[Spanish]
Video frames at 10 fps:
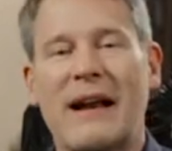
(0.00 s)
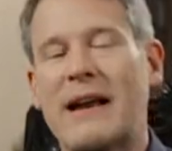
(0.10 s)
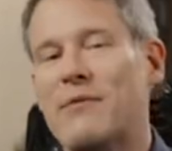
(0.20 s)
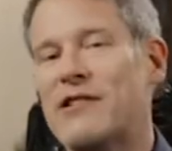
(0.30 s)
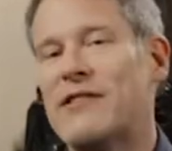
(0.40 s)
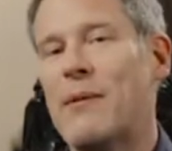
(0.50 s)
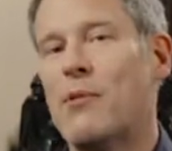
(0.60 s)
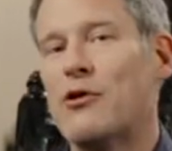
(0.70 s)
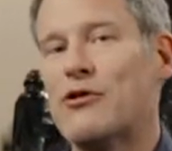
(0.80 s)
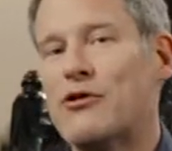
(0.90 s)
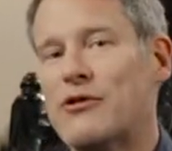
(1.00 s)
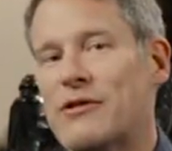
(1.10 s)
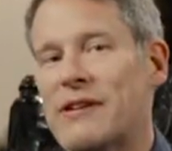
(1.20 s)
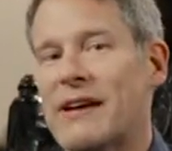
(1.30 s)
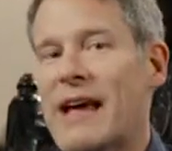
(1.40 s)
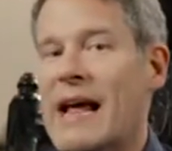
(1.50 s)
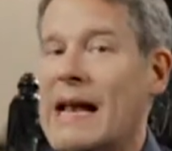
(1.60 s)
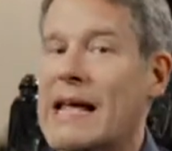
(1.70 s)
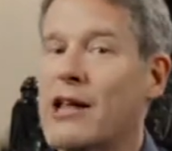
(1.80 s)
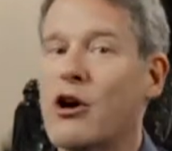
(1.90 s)
Revisemos.
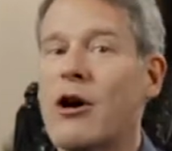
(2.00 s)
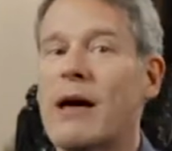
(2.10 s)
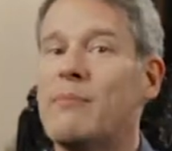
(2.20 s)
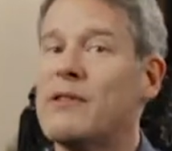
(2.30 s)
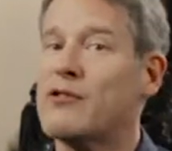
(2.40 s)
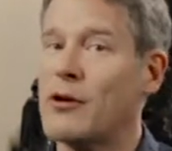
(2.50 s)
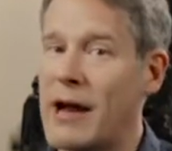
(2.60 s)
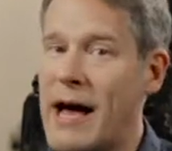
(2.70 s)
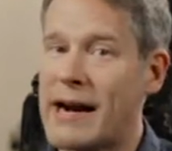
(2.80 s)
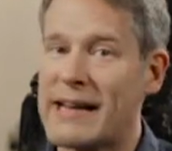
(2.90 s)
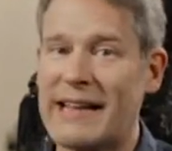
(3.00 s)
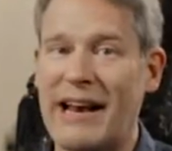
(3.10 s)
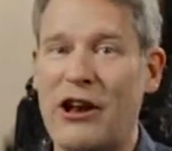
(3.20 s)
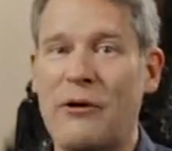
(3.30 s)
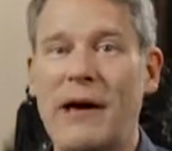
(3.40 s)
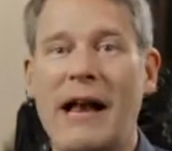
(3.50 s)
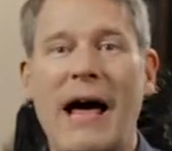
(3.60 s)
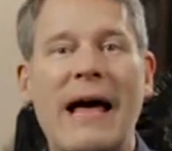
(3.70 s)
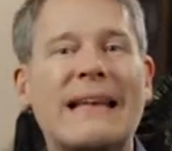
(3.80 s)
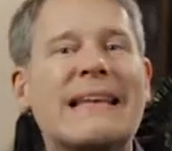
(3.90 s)
El giro epistolar de la novela